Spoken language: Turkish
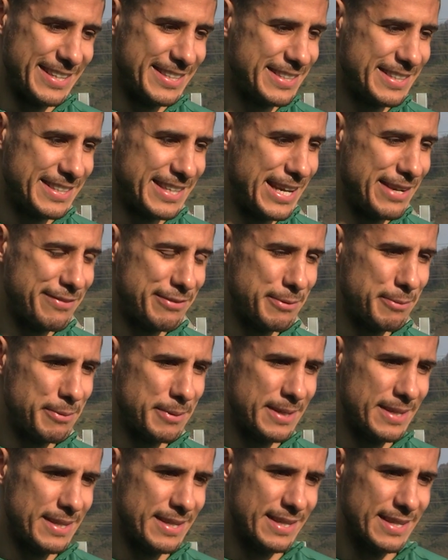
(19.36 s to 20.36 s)
yani keyifli
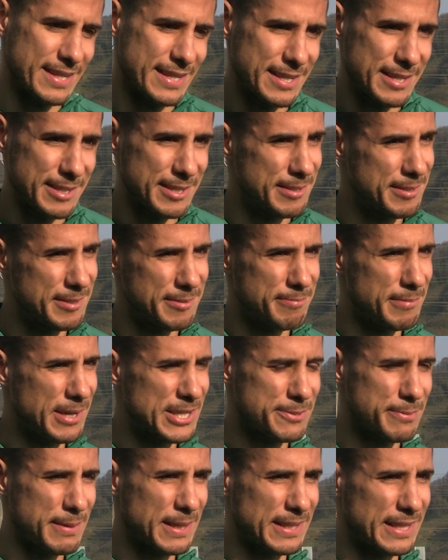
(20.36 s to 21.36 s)
bir e,
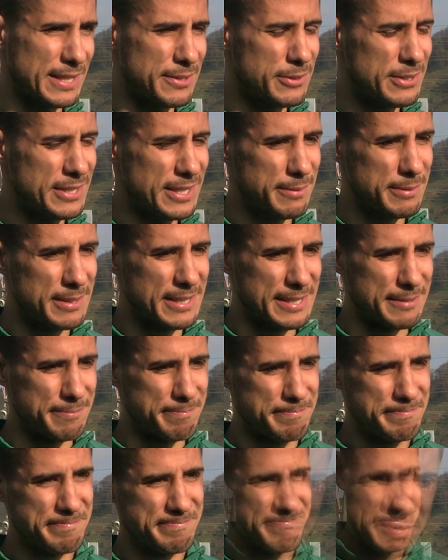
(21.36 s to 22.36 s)
maç bekleniyor diyebilirim.
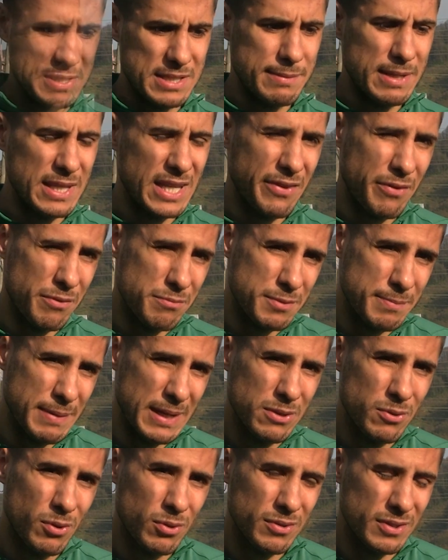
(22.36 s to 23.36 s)
Bizim hedefimiz
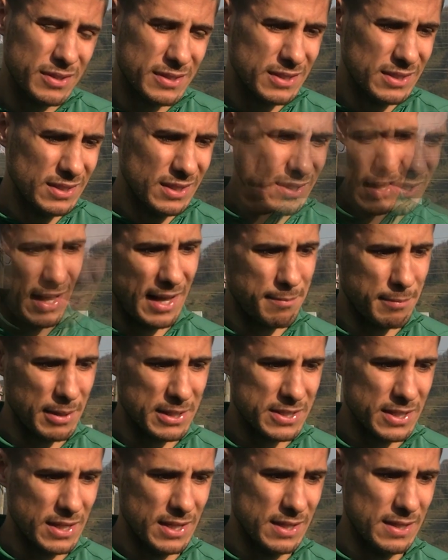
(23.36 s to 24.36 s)
belli olduğu için her
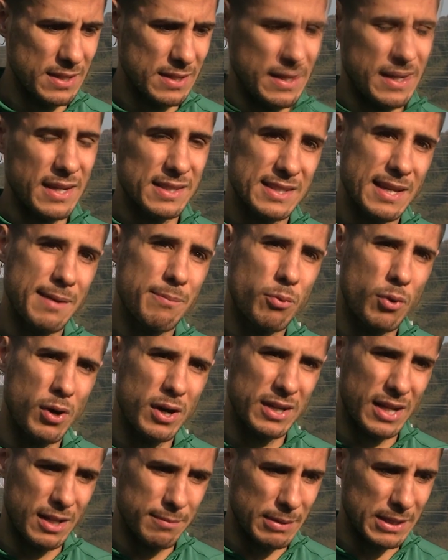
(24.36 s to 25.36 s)
maça en azından
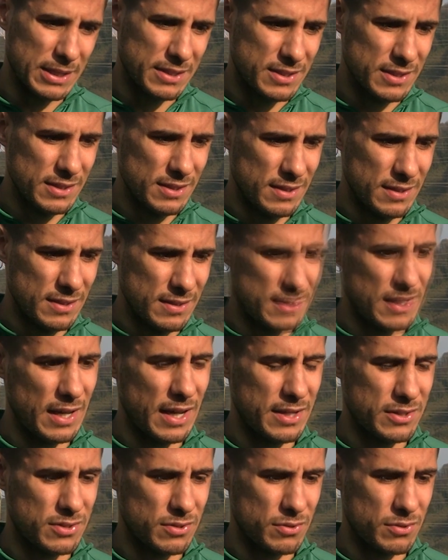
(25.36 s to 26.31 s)
puan almak için sahaya